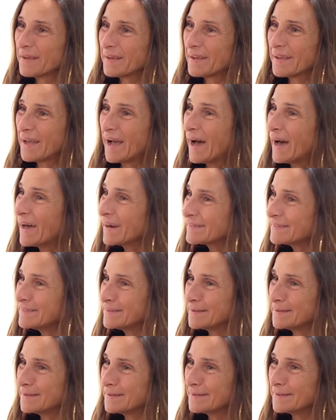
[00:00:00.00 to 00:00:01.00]

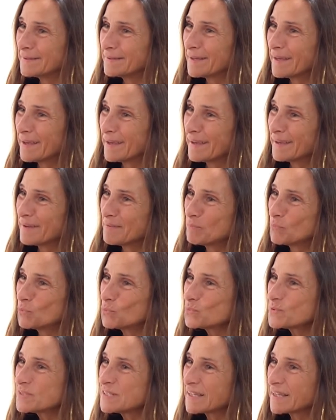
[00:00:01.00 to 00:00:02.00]
arti, eh,
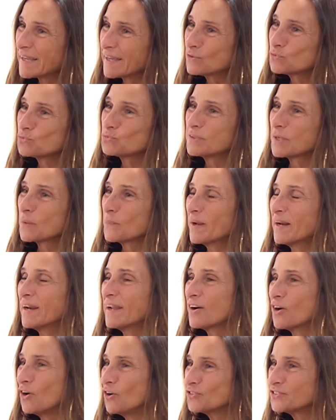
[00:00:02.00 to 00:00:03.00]
musiche, tutte
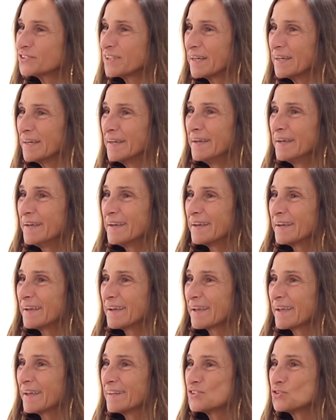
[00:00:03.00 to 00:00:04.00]
quelle cose
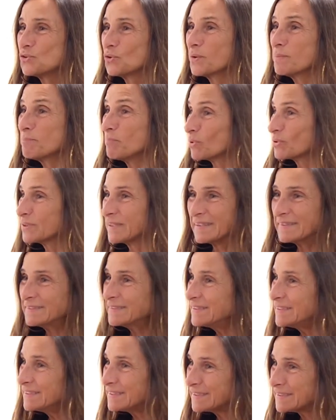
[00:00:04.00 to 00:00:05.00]
che sono
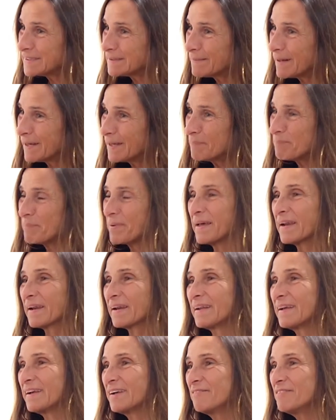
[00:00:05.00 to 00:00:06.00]
importantissime
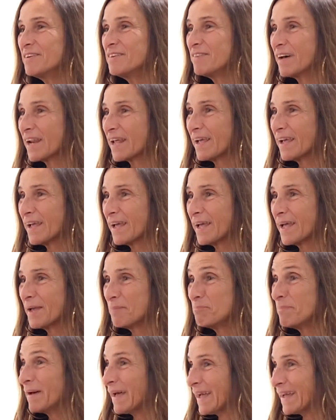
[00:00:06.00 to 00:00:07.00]
per vivere
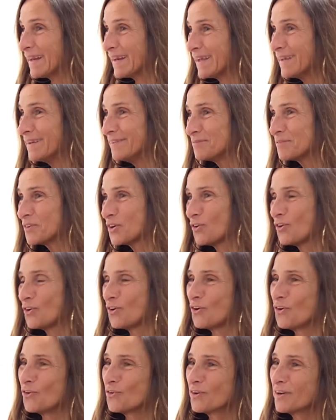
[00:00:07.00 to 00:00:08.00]
bene
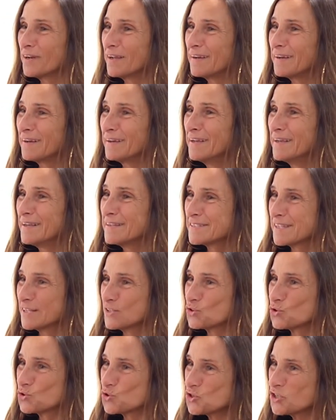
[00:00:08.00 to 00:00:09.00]
con eh,
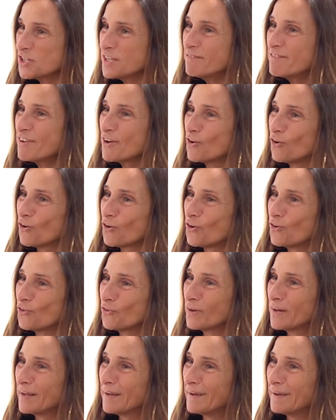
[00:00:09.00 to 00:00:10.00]
senso civico,
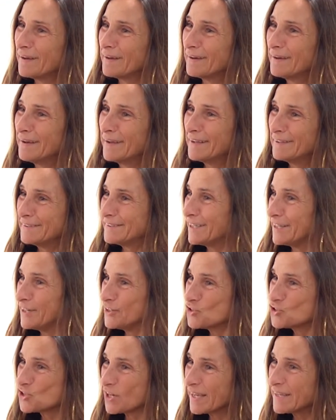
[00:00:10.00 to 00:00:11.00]
con eh,
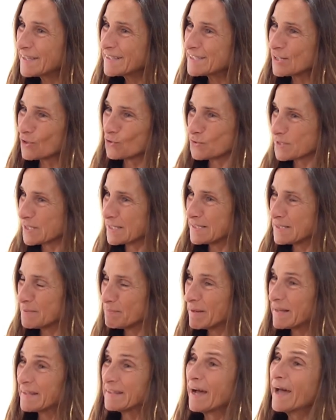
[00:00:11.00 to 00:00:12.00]
intelligenza, con
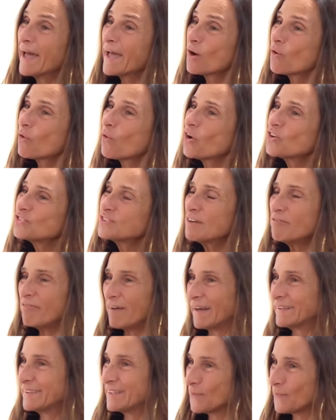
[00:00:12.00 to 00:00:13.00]
sensibilità. E cosa
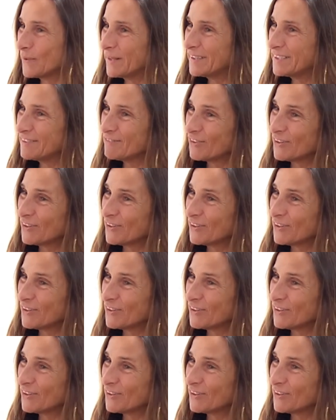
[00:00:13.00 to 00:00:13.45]
fate quindi voi?